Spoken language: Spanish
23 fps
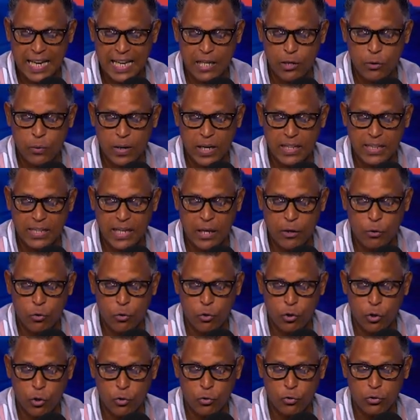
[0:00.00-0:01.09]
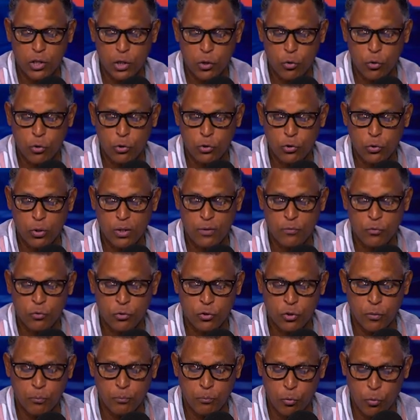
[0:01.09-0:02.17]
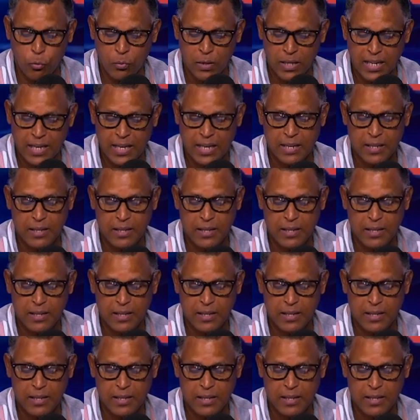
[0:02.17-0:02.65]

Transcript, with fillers: 41-08 de Función Pública.